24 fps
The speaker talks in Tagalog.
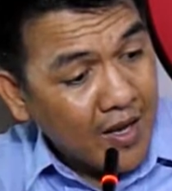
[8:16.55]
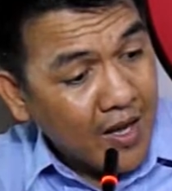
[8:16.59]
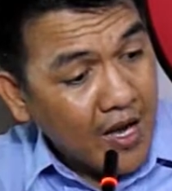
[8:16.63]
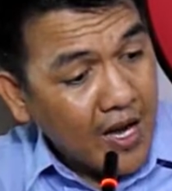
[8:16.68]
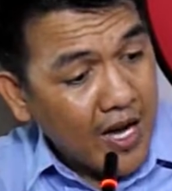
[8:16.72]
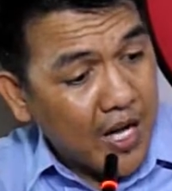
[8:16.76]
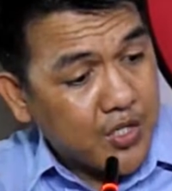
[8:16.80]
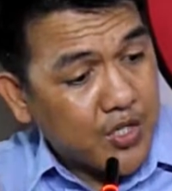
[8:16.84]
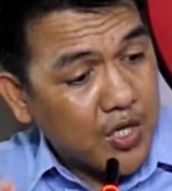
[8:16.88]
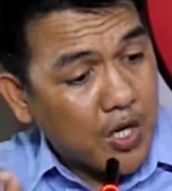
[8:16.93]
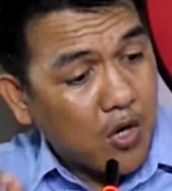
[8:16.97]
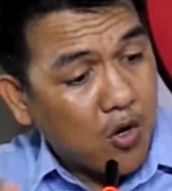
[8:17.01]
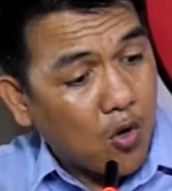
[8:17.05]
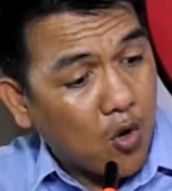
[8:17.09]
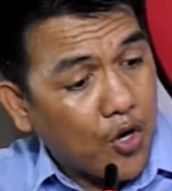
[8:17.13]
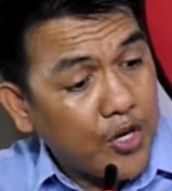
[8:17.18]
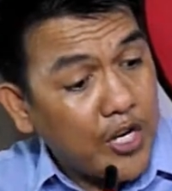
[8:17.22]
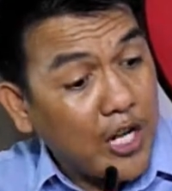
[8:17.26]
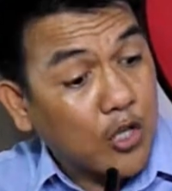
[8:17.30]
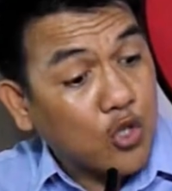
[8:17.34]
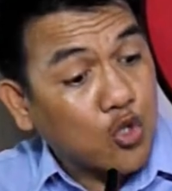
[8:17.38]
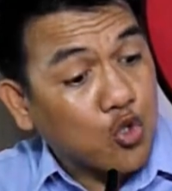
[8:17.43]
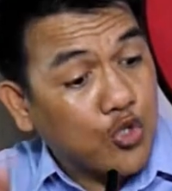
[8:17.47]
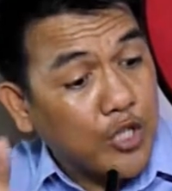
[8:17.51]
as
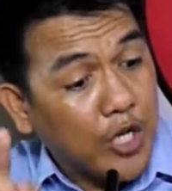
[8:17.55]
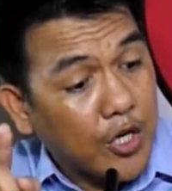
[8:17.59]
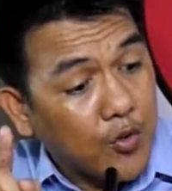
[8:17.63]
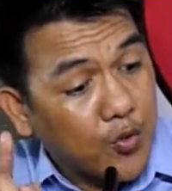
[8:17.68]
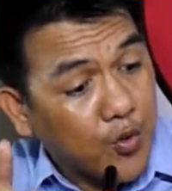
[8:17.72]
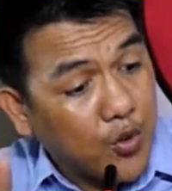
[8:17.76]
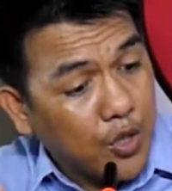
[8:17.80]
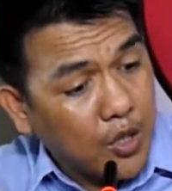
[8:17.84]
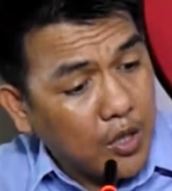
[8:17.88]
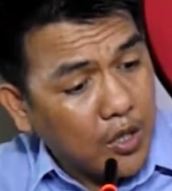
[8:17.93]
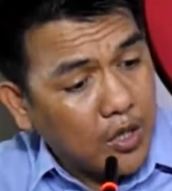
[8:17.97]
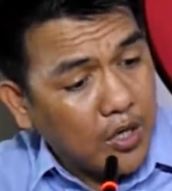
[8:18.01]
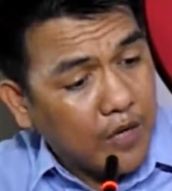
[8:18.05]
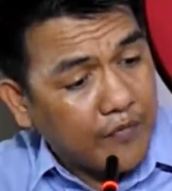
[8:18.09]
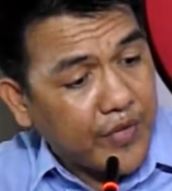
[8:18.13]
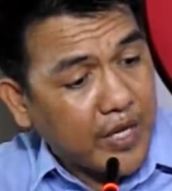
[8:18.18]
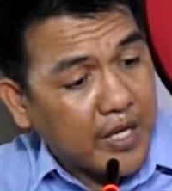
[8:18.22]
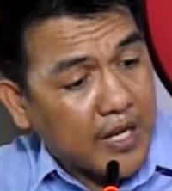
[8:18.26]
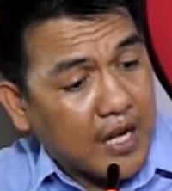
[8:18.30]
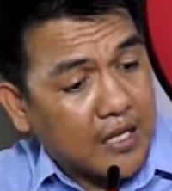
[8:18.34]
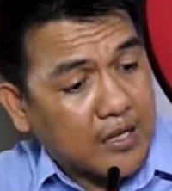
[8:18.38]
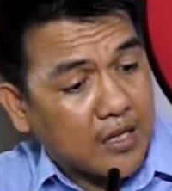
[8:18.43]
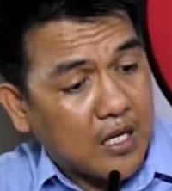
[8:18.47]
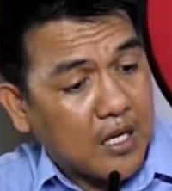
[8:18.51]
according to the rule of the
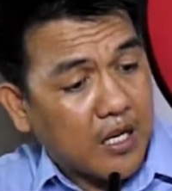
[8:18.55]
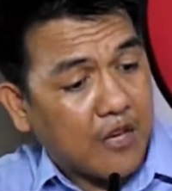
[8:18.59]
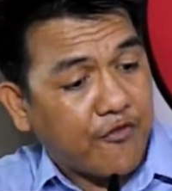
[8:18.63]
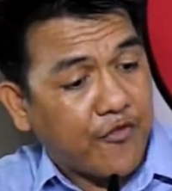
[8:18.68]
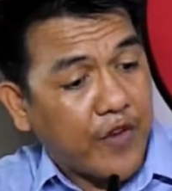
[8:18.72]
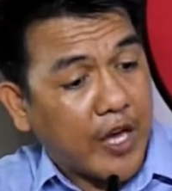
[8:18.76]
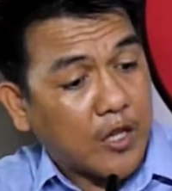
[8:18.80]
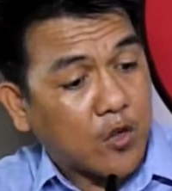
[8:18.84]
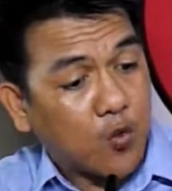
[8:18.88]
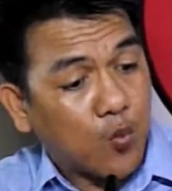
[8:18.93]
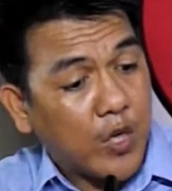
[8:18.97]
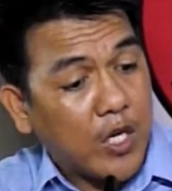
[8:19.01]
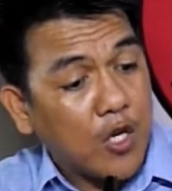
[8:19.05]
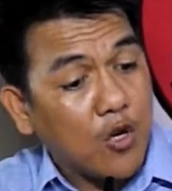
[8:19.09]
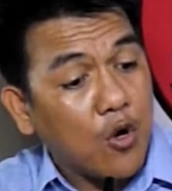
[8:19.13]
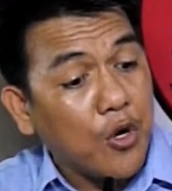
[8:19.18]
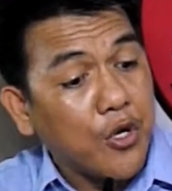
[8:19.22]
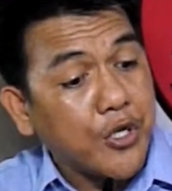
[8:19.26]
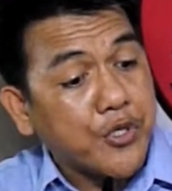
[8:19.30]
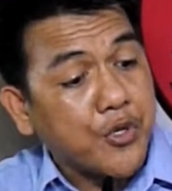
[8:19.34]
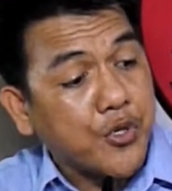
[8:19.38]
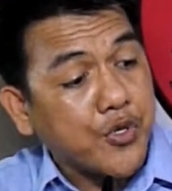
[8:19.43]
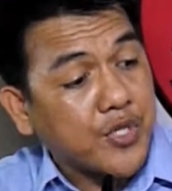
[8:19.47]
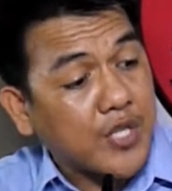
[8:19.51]
Catholic faith, we
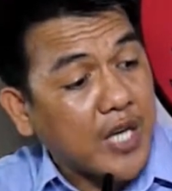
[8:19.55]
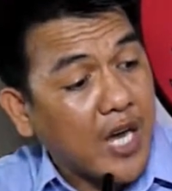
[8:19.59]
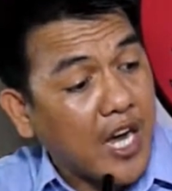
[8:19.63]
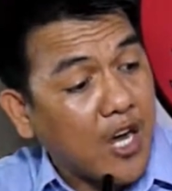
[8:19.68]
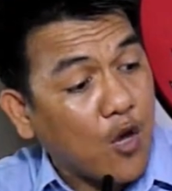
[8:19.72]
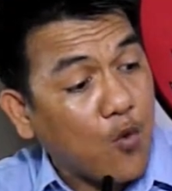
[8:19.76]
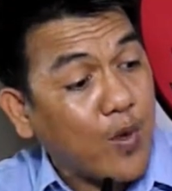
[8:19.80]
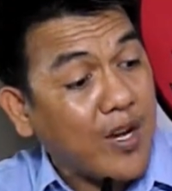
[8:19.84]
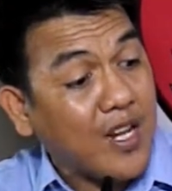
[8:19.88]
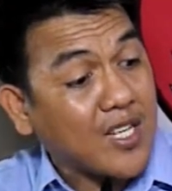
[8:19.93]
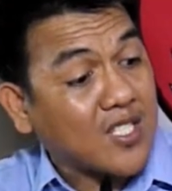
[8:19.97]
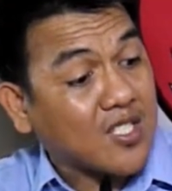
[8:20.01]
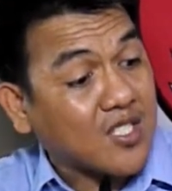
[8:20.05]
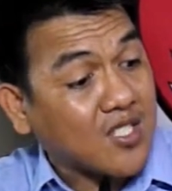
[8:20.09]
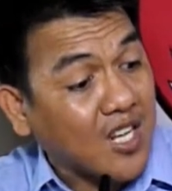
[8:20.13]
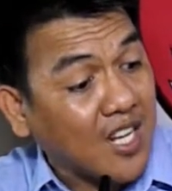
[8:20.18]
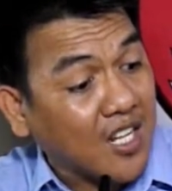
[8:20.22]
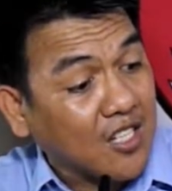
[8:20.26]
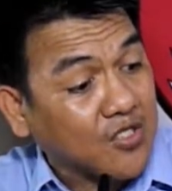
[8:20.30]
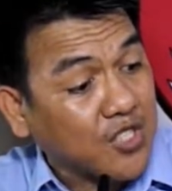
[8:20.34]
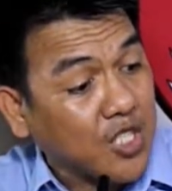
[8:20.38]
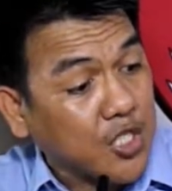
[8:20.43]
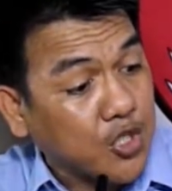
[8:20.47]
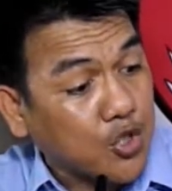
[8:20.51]
also say with the
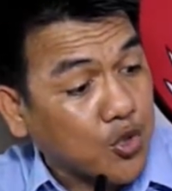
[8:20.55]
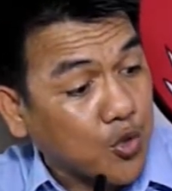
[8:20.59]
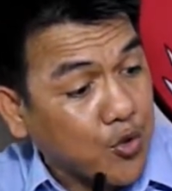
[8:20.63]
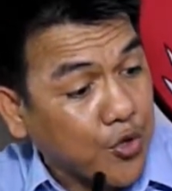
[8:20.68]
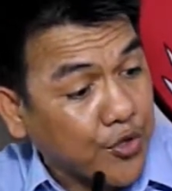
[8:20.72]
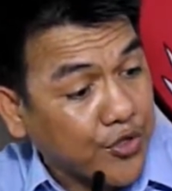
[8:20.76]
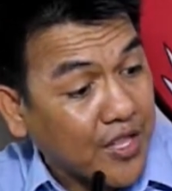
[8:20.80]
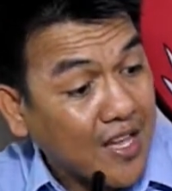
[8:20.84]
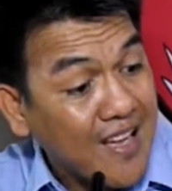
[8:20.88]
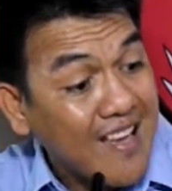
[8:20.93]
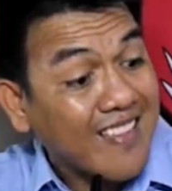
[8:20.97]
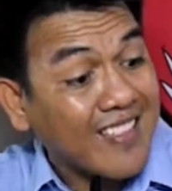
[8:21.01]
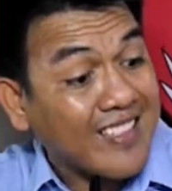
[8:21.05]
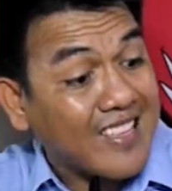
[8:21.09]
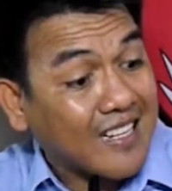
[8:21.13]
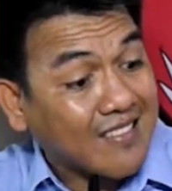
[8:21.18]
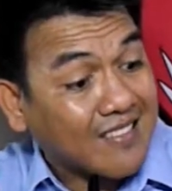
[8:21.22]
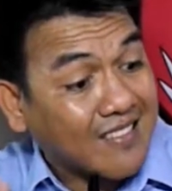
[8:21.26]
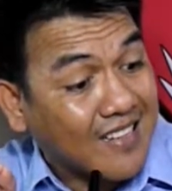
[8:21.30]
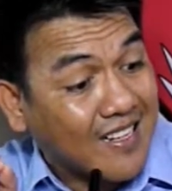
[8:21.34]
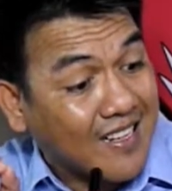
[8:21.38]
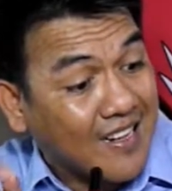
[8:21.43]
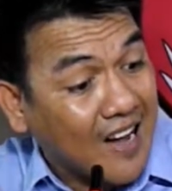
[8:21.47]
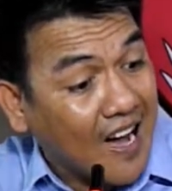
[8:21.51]
strictest truth
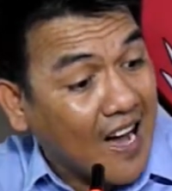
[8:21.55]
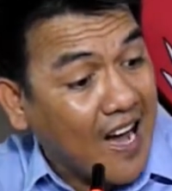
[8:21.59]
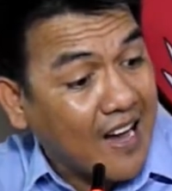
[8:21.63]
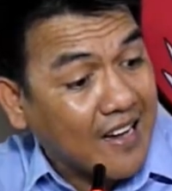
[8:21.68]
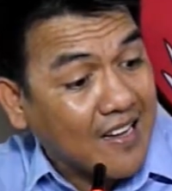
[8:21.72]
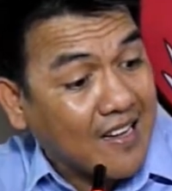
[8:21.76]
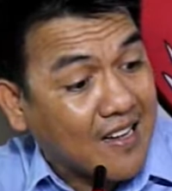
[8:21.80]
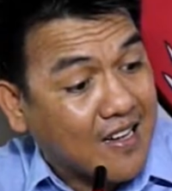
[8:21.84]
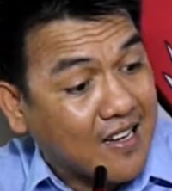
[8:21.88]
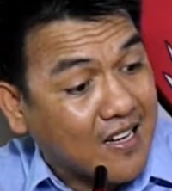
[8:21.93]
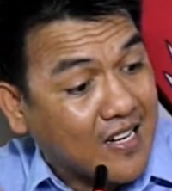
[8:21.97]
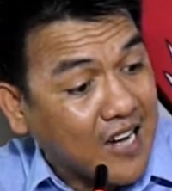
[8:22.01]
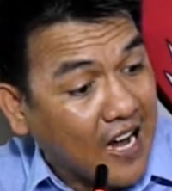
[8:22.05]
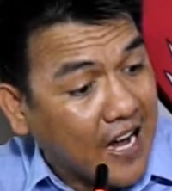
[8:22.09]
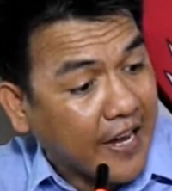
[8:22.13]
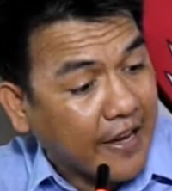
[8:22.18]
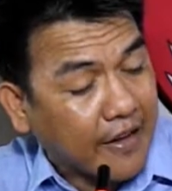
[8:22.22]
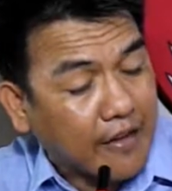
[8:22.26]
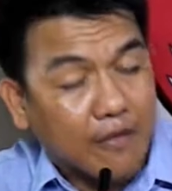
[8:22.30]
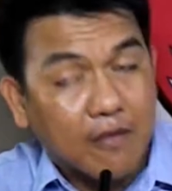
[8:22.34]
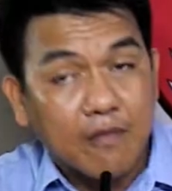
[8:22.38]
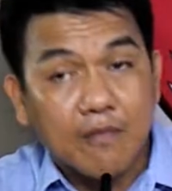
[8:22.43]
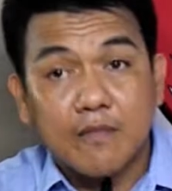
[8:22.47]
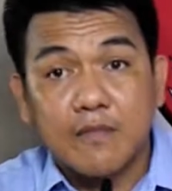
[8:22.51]
that God died.